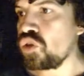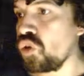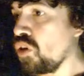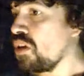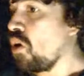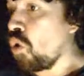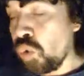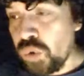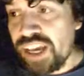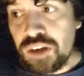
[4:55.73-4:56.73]
yo
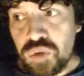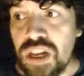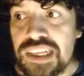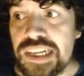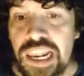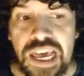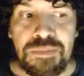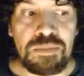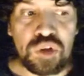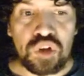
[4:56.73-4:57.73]
oscurezco toda la sala
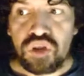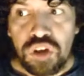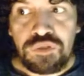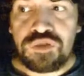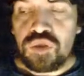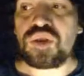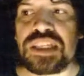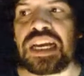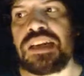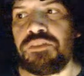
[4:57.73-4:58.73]
y me pongo dos
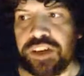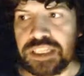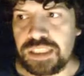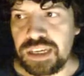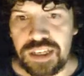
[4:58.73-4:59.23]
luces acá en el frente.